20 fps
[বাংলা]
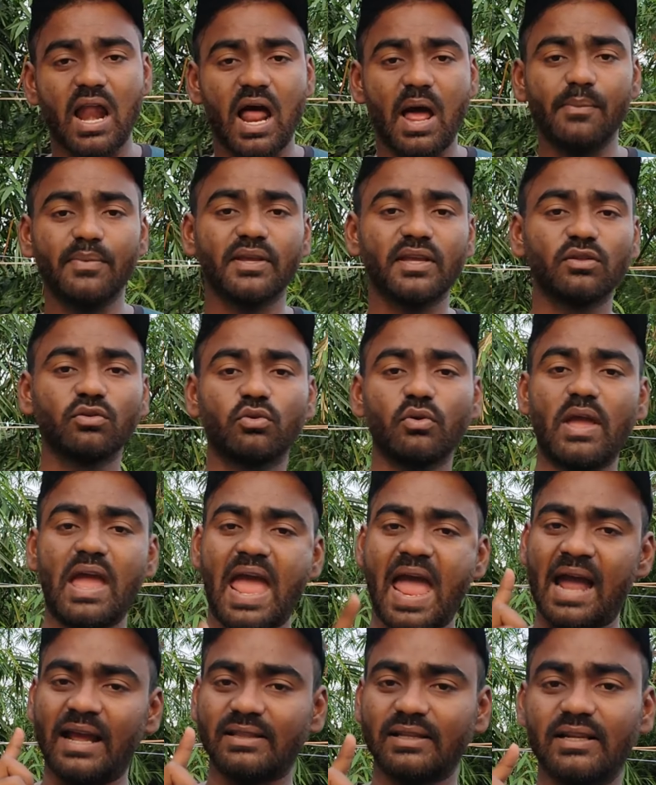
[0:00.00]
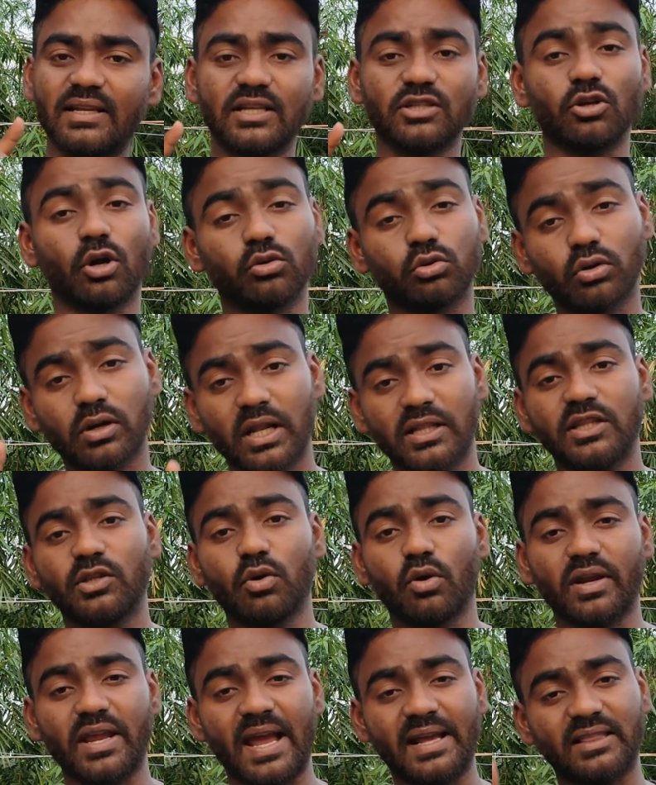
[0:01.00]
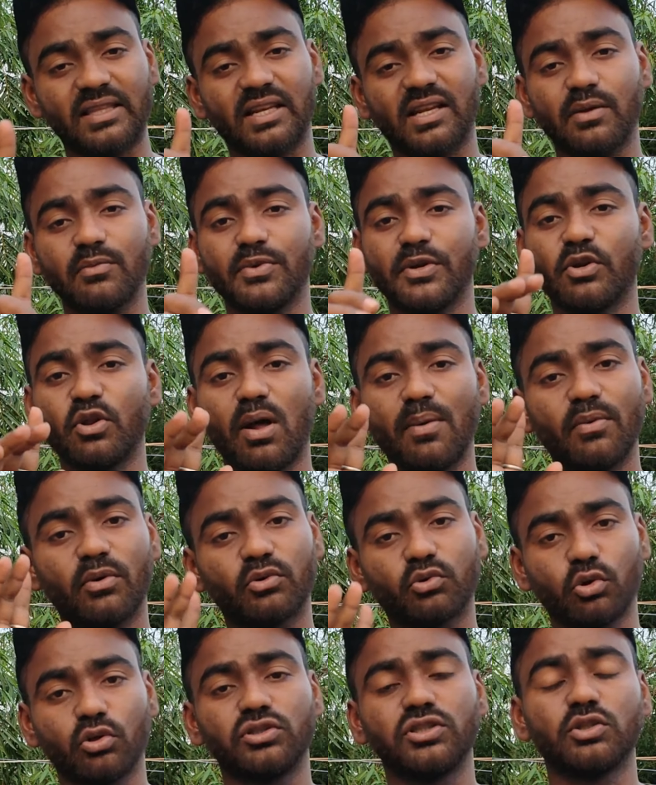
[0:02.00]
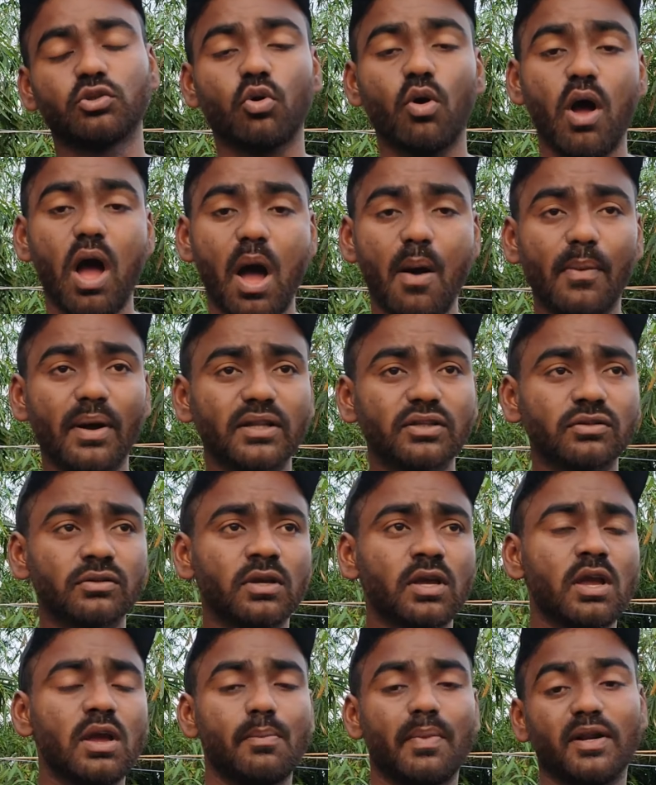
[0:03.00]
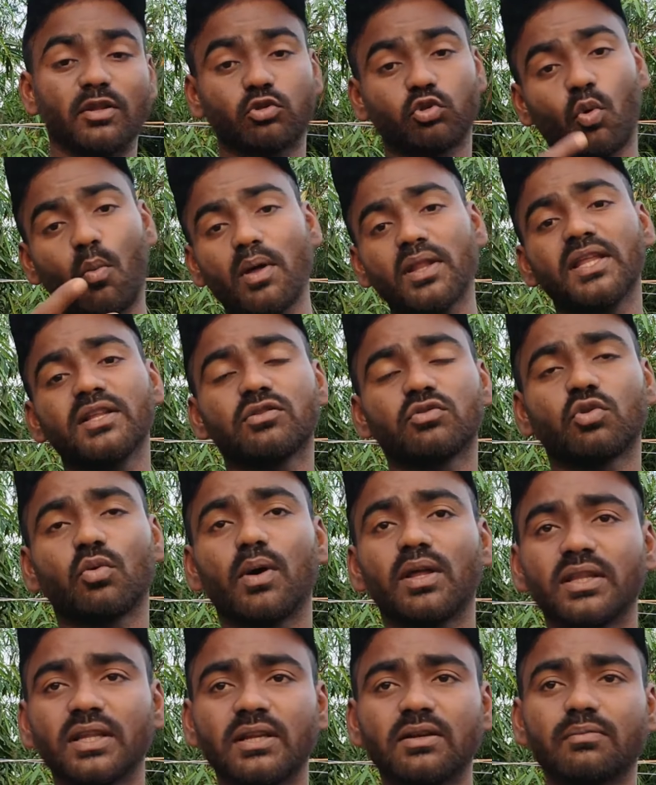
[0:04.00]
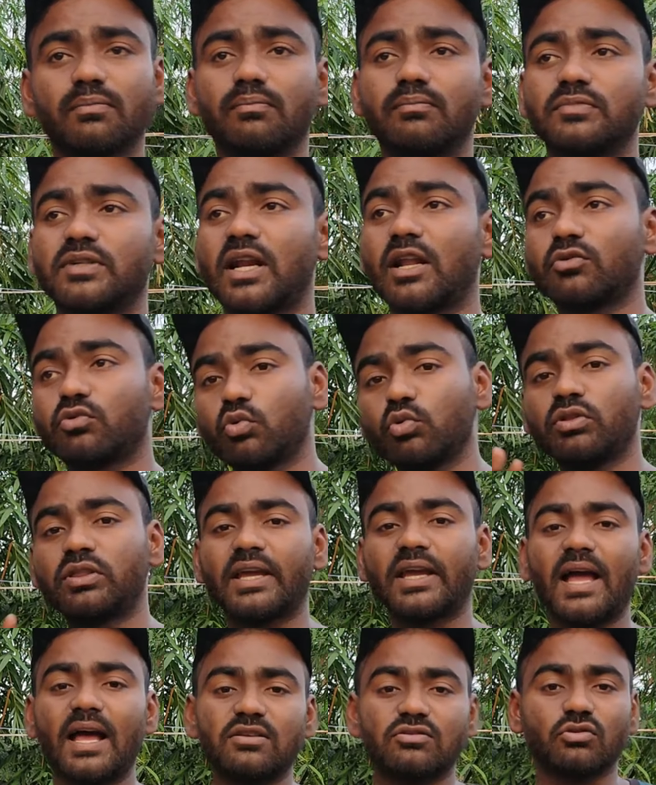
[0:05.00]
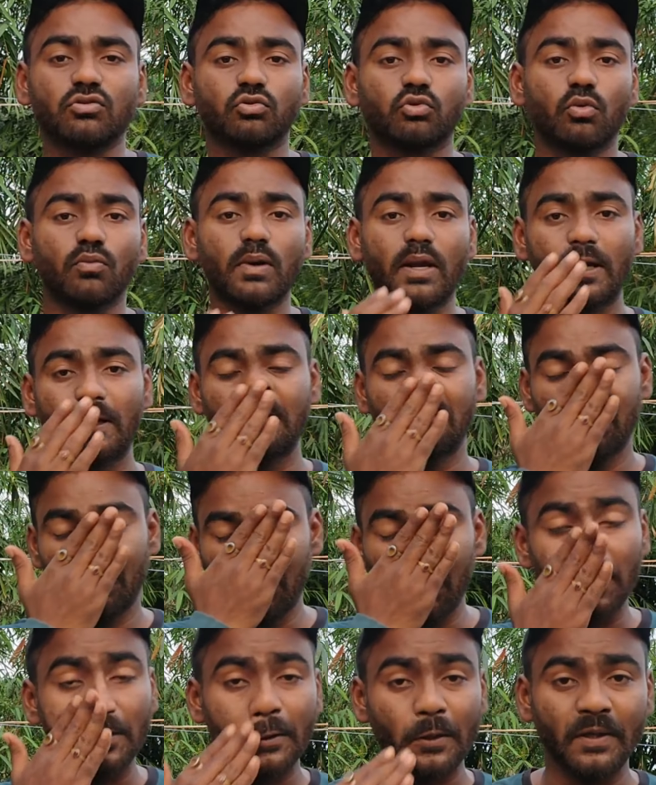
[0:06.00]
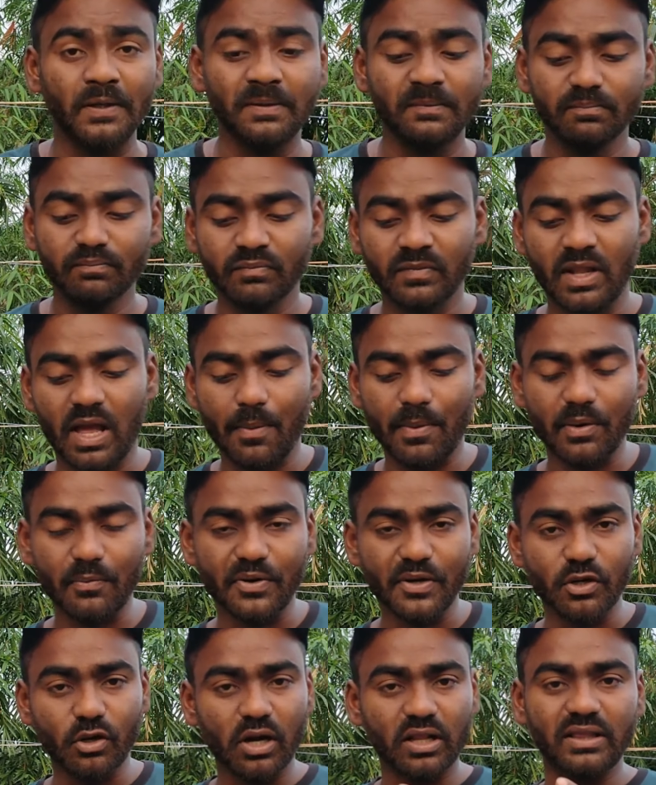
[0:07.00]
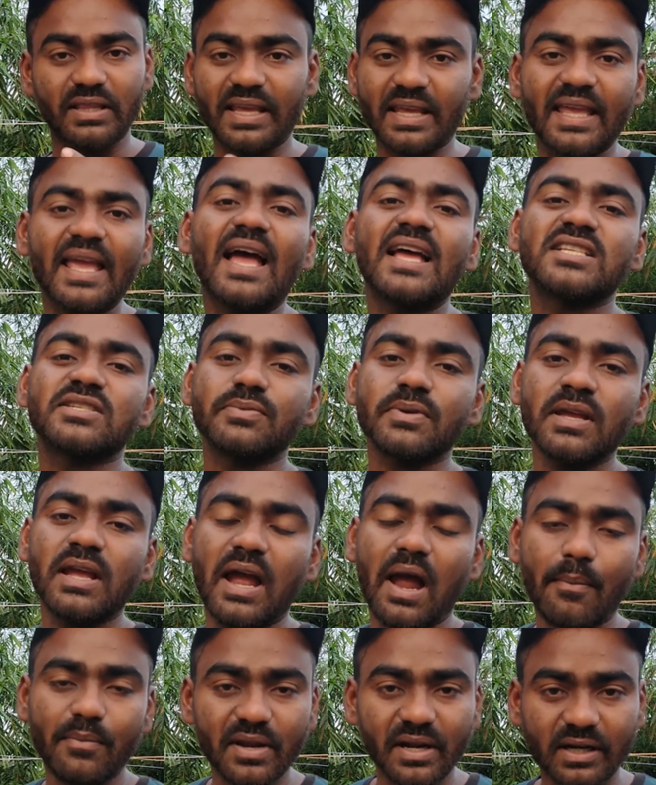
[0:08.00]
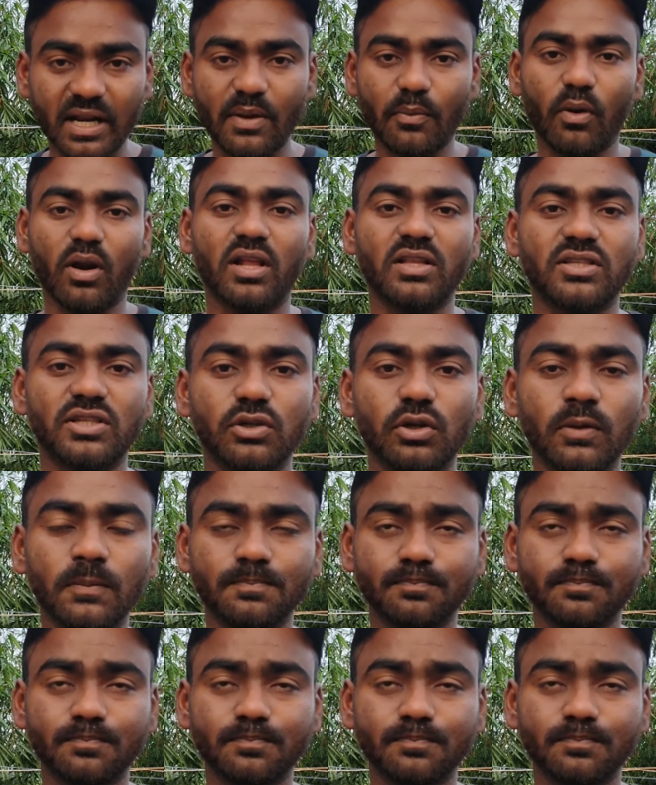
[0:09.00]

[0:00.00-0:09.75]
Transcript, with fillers: আমি কিন্তু এক তারিখে যত রাত দিই হোক এক তারিখে আমি ভিডিও আপলোড করছি তো আমার মানে তোমাদের তোমাদের যারা দূর থেকে আসো তোমরা কিন্তু অবশ্যই আমার ভিডিওটা দেখে আসবে আমি এটাই বলার ছিল